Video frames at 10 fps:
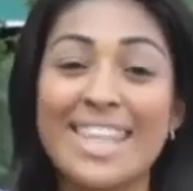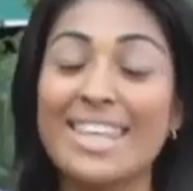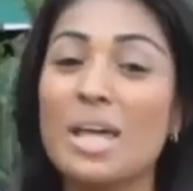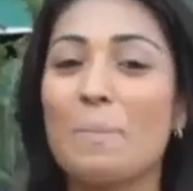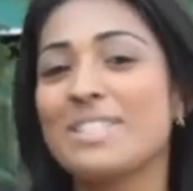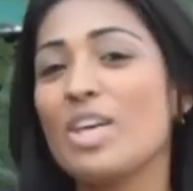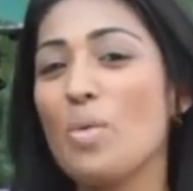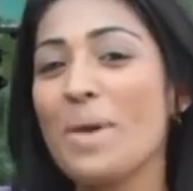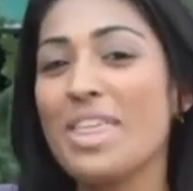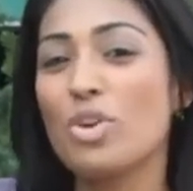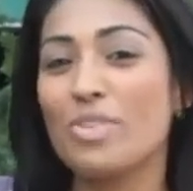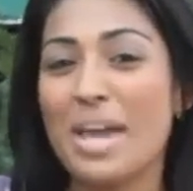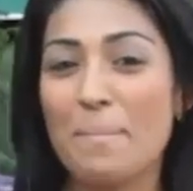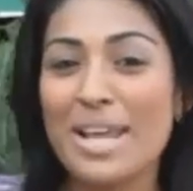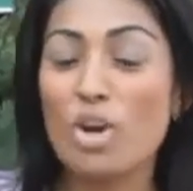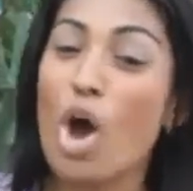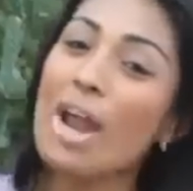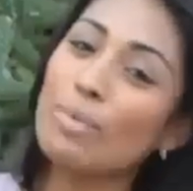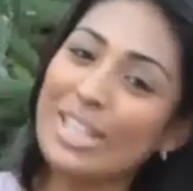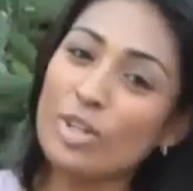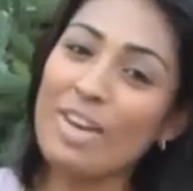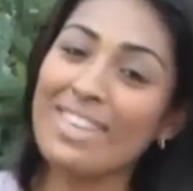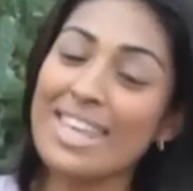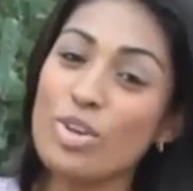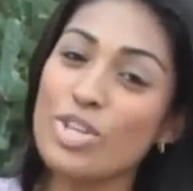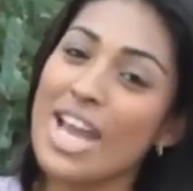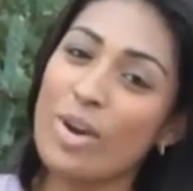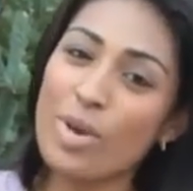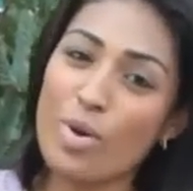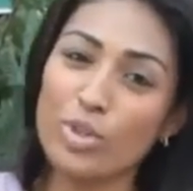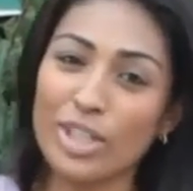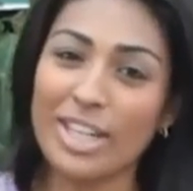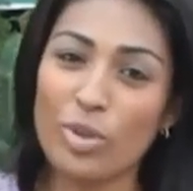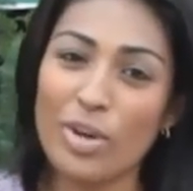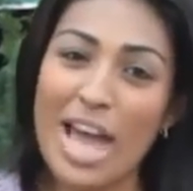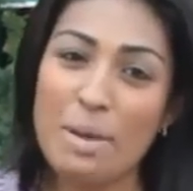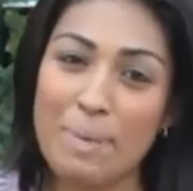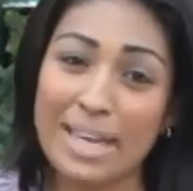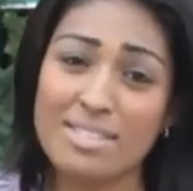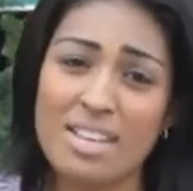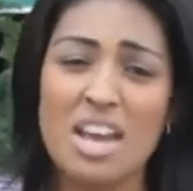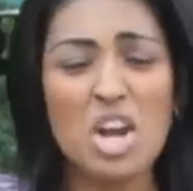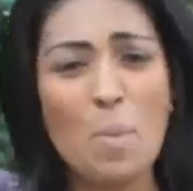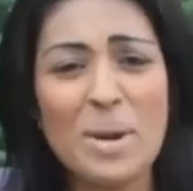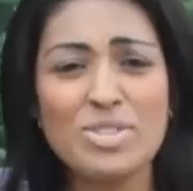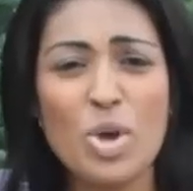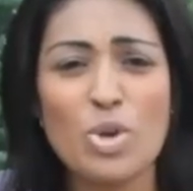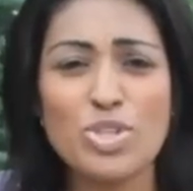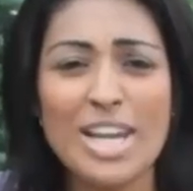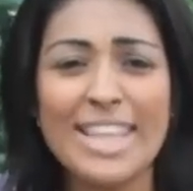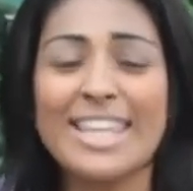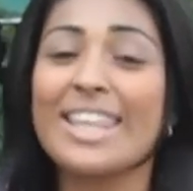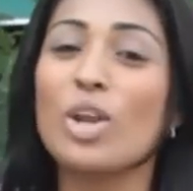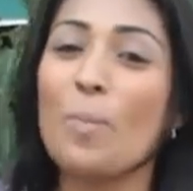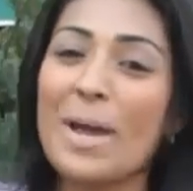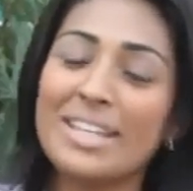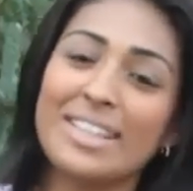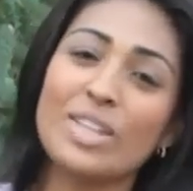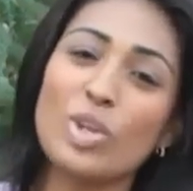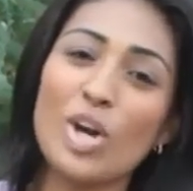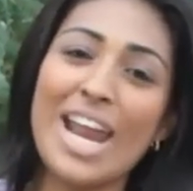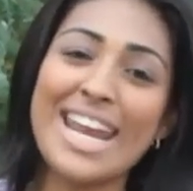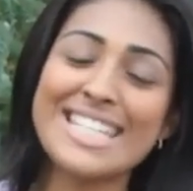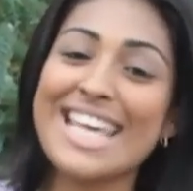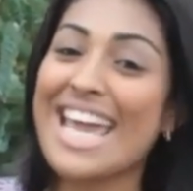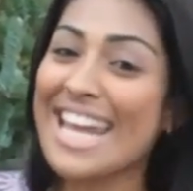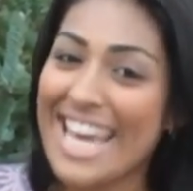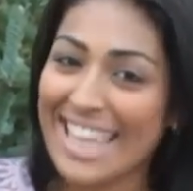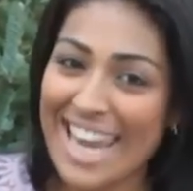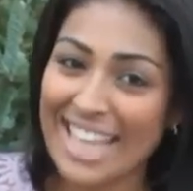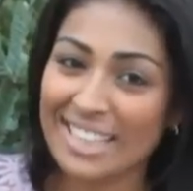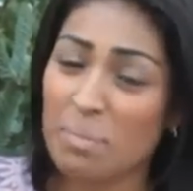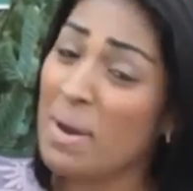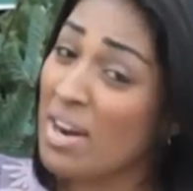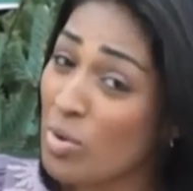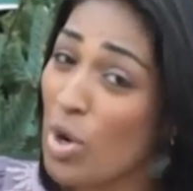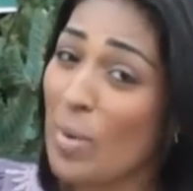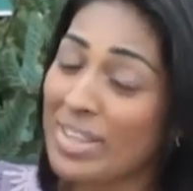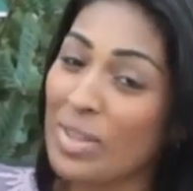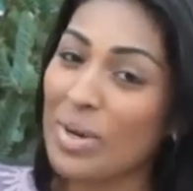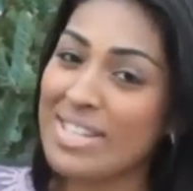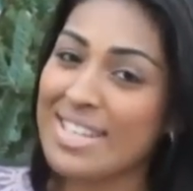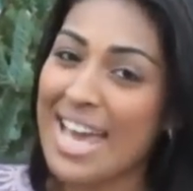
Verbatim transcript: Desde el pasado mes de noviembre, los arbolitos navideños llegaron en contenedores al país. Los precios oscilan desde los 20 dólares en adelante. Para algunos vendedores,